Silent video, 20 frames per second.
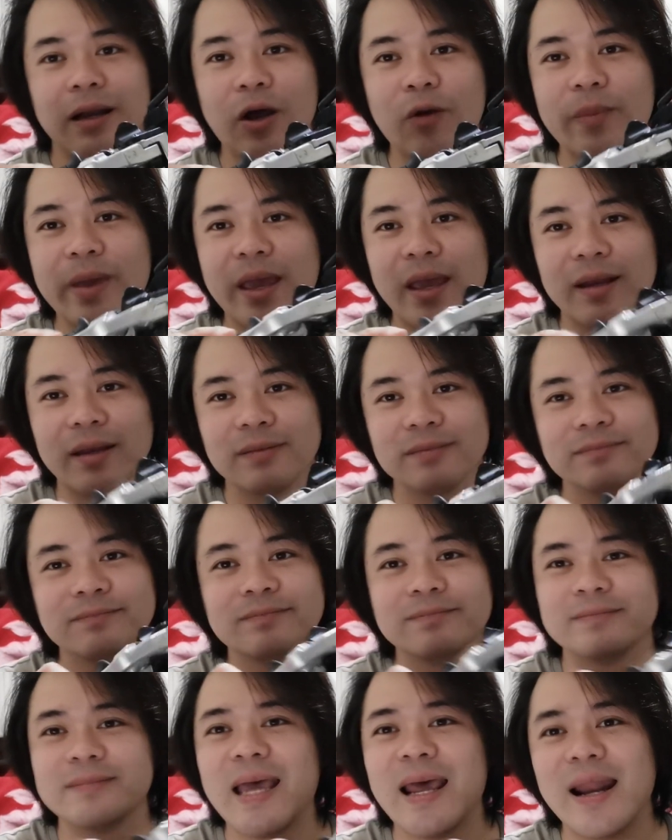เราเบรก
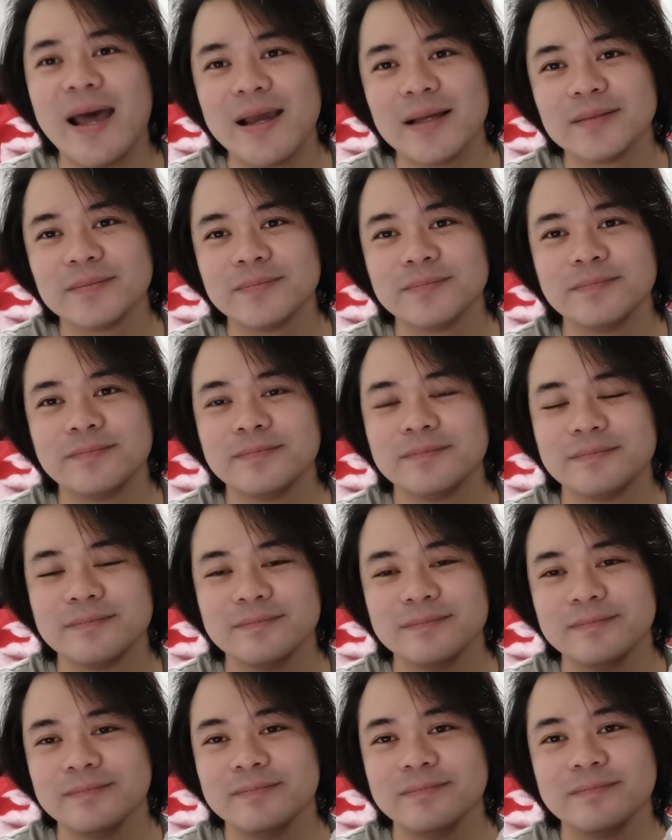ได้ละ
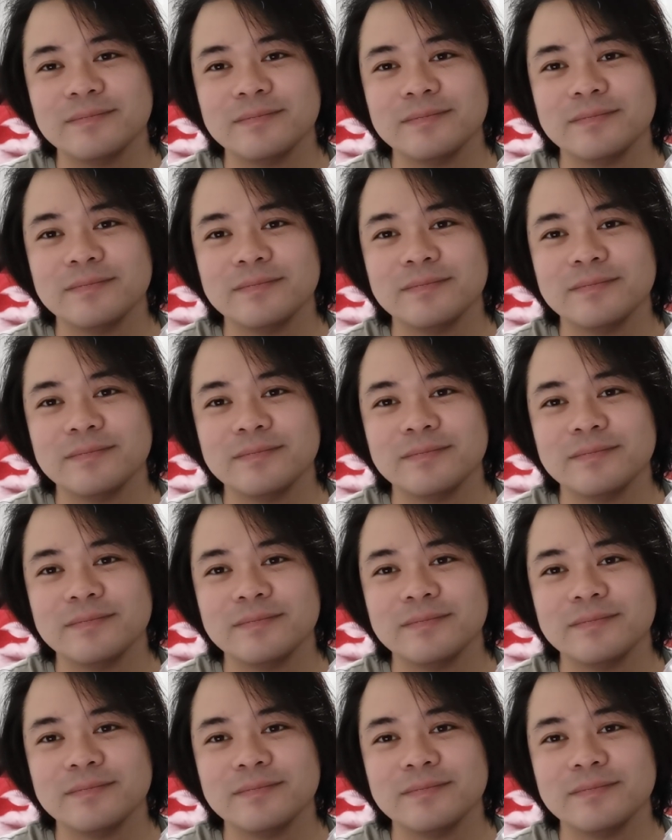อืม